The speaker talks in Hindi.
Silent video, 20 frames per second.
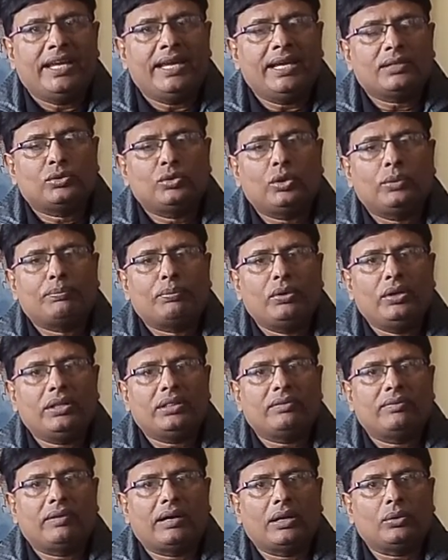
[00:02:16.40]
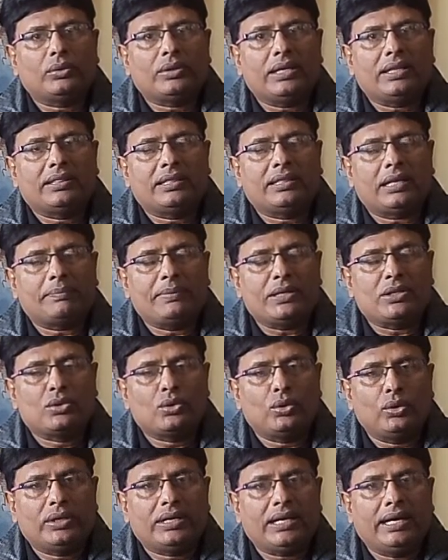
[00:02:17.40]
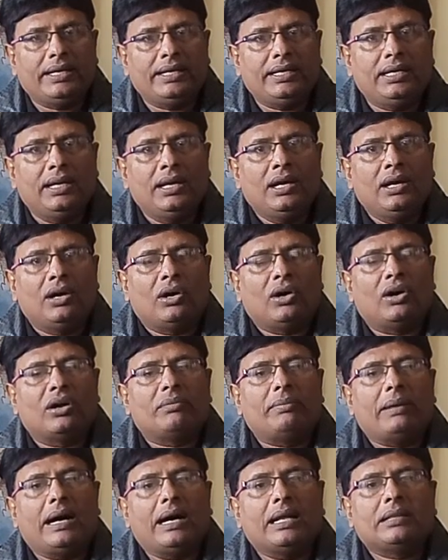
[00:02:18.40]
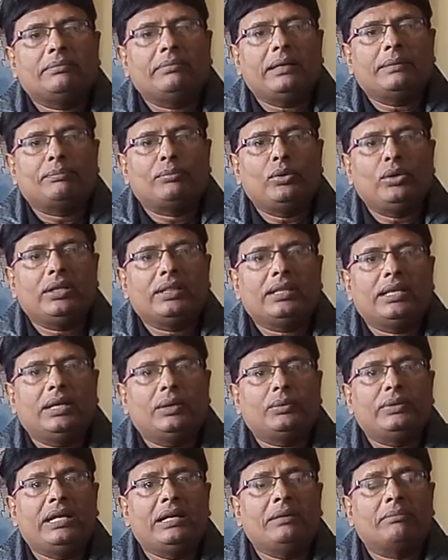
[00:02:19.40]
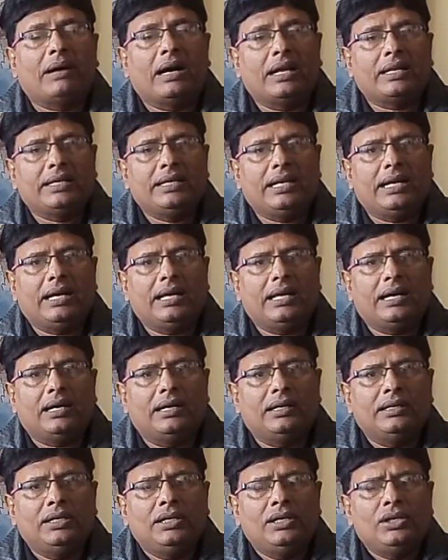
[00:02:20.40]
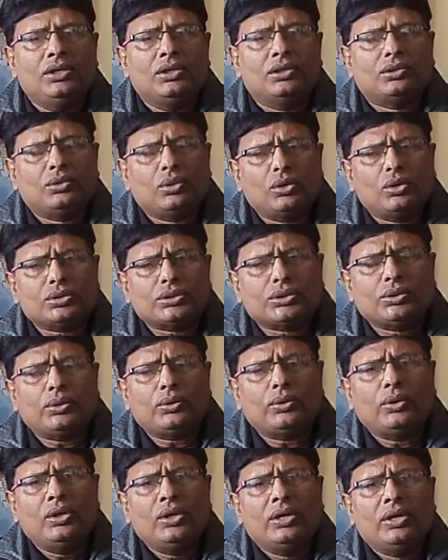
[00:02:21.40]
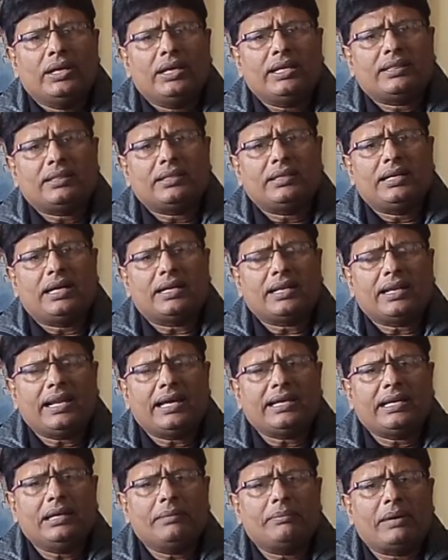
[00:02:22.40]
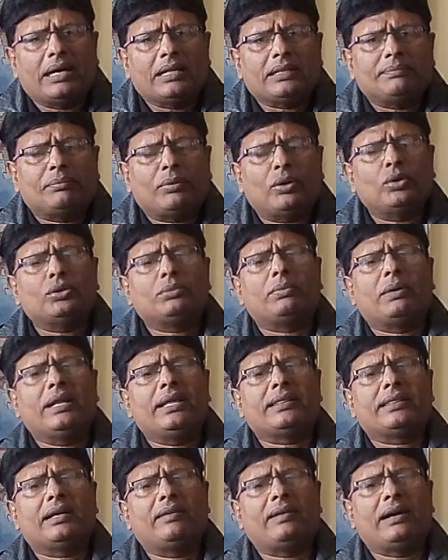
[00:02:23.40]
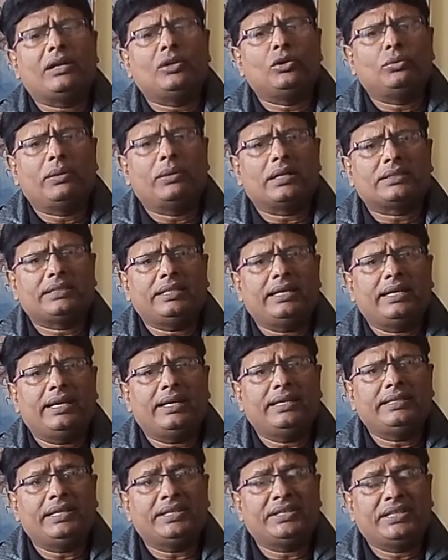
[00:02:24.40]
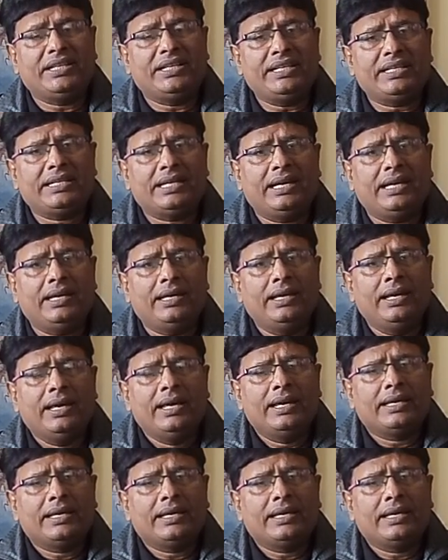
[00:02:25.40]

एक दो पुलिस वालों के सर पे चोट आई और बाद में पुलिस ने उन्हें मार गिराया दोस्तों इस घटना के बाद बहुत बड़े सवाल उभरते हैं यह ठीक है